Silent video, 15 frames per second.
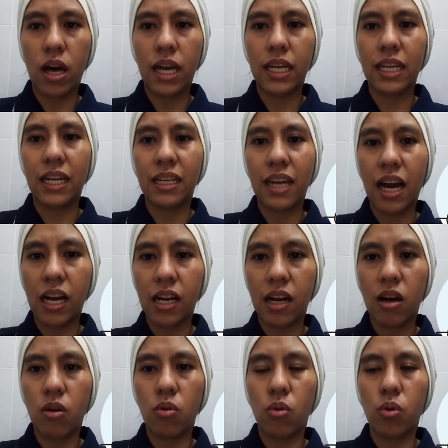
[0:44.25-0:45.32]
ay
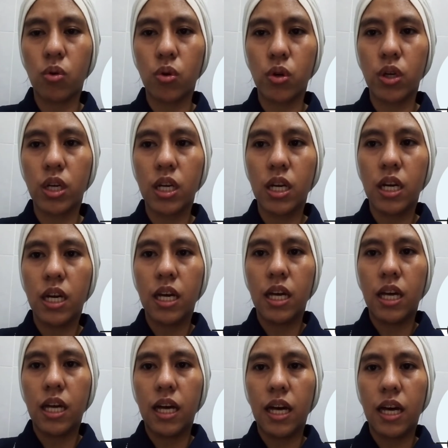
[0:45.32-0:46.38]
nagnakaw or
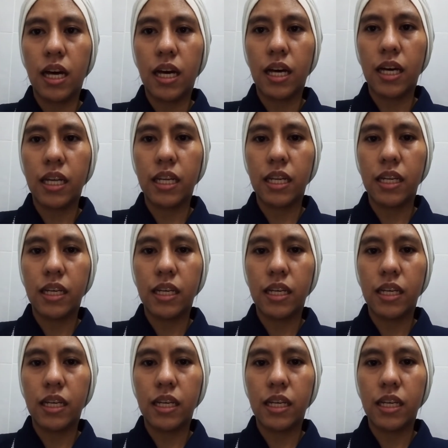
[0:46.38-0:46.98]
uh,